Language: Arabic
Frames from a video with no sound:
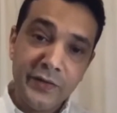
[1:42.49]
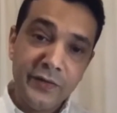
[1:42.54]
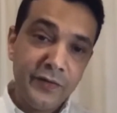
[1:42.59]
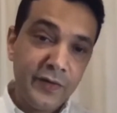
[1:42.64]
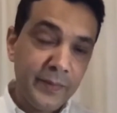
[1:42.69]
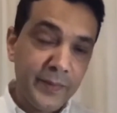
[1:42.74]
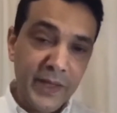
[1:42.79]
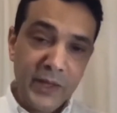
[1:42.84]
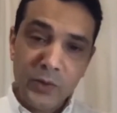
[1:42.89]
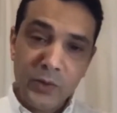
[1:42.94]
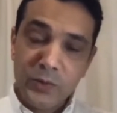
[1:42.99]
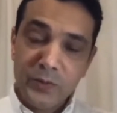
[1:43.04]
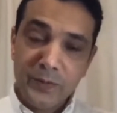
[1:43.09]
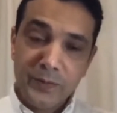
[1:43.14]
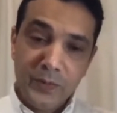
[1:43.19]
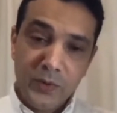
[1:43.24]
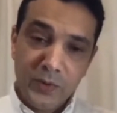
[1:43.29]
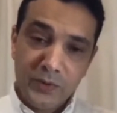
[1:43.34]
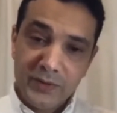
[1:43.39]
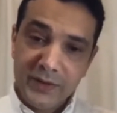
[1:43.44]
فبياخد
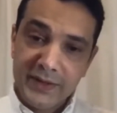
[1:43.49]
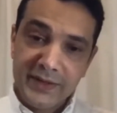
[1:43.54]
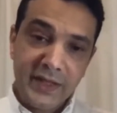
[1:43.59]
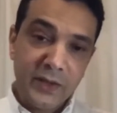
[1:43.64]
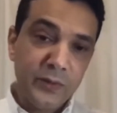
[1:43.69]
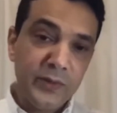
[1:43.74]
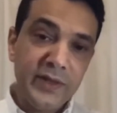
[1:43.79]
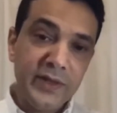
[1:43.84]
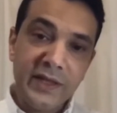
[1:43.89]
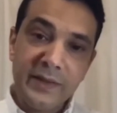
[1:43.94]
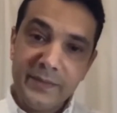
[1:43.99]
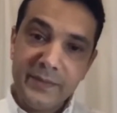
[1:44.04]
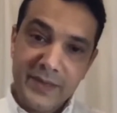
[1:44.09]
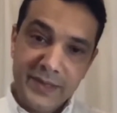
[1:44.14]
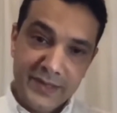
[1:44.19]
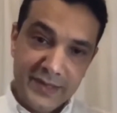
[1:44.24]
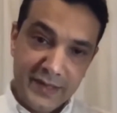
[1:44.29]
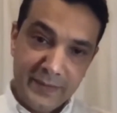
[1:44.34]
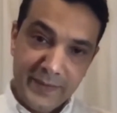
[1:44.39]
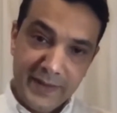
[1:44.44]
مده طويله من
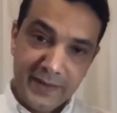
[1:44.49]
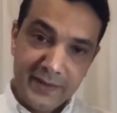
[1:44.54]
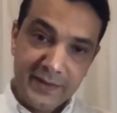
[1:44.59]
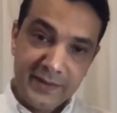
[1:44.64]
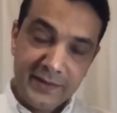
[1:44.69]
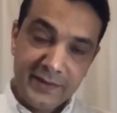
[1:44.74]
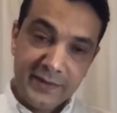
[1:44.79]
الزمن